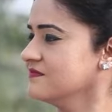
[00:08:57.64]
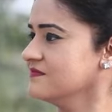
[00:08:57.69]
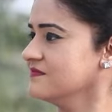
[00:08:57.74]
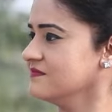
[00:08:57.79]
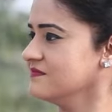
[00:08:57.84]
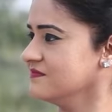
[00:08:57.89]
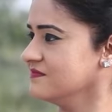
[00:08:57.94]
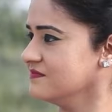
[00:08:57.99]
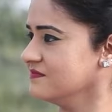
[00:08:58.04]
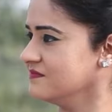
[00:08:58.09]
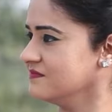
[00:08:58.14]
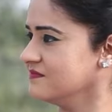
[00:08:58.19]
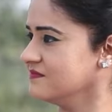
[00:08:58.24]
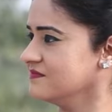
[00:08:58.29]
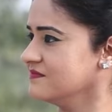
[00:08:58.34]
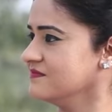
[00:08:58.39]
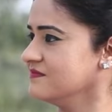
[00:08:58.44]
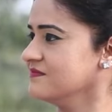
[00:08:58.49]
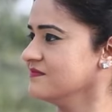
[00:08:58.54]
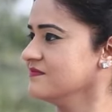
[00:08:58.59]
हम्म,
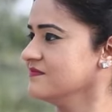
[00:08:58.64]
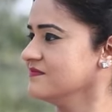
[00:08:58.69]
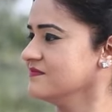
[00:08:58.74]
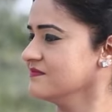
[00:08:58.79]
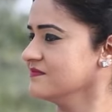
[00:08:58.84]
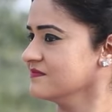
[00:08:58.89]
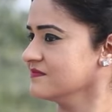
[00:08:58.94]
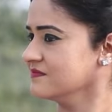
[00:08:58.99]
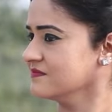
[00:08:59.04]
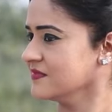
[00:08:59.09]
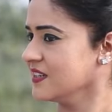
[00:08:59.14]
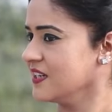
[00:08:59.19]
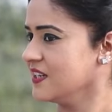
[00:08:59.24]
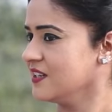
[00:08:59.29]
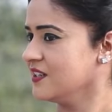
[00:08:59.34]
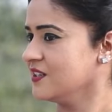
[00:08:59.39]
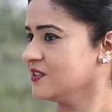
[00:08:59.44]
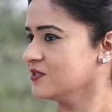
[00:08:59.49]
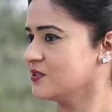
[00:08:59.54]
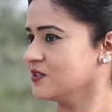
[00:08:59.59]
हम्म,
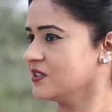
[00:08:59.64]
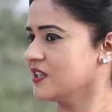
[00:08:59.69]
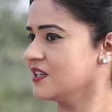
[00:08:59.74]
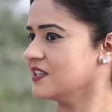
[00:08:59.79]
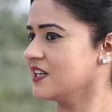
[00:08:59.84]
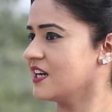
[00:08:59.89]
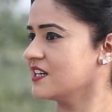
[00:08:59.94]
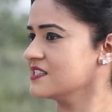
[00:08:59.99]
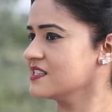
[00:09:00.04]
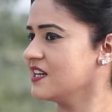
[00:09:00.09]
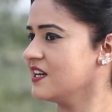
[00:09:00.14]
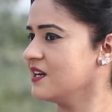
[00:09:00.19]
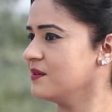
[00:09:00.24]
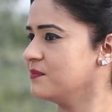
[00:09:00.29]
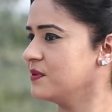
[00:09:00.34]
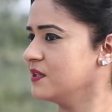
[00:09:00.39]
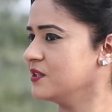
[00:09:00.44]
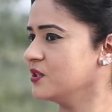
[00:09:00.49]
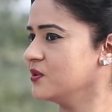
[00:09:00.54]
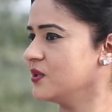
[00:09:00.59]
तो दिलदार
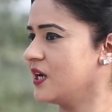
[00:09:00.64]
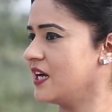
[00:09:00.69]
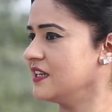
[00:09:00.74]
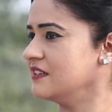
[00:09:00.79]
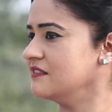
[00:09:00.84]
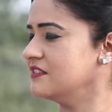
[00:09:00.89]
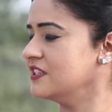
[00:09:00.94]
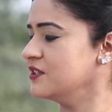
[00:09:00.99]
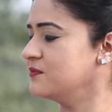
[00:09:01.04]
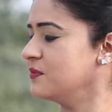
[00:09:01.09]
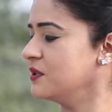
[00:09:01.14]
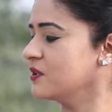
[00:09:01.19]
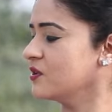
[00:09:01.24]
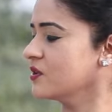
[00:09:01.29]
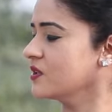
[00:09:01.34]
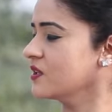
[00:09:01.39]
साहब यूनानी ट्रीटमेंट